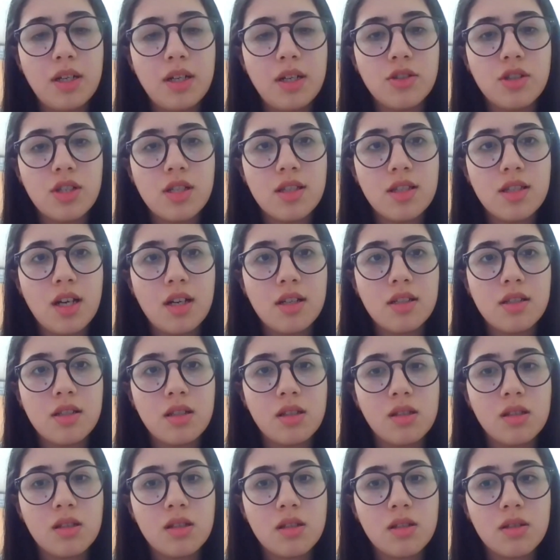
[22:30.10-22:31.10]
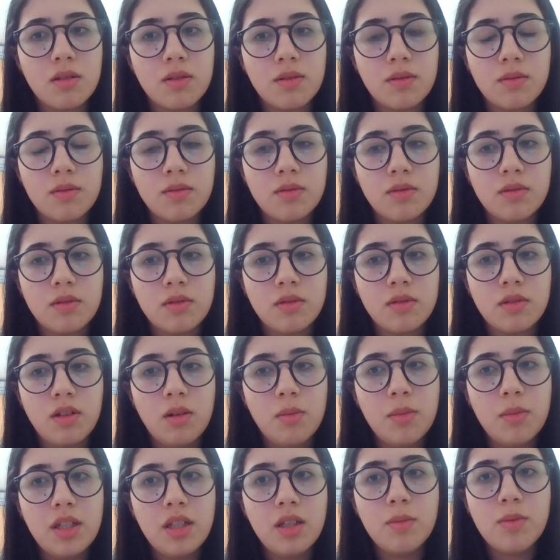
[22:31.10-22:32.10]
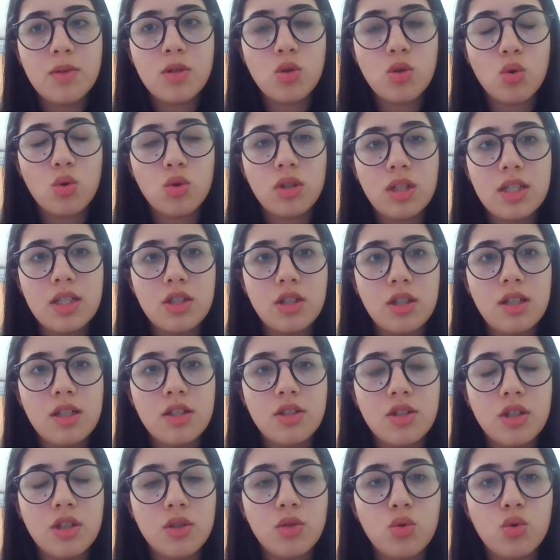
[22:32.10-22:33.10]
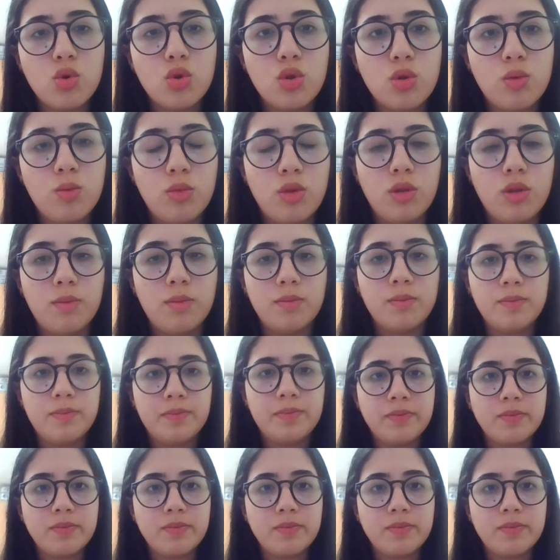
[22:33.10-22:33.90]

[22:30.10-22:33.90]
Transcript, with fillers: bence isterseniz. Ama tamam, yine bir sorun teşkil edeceğini düşünmüyorum.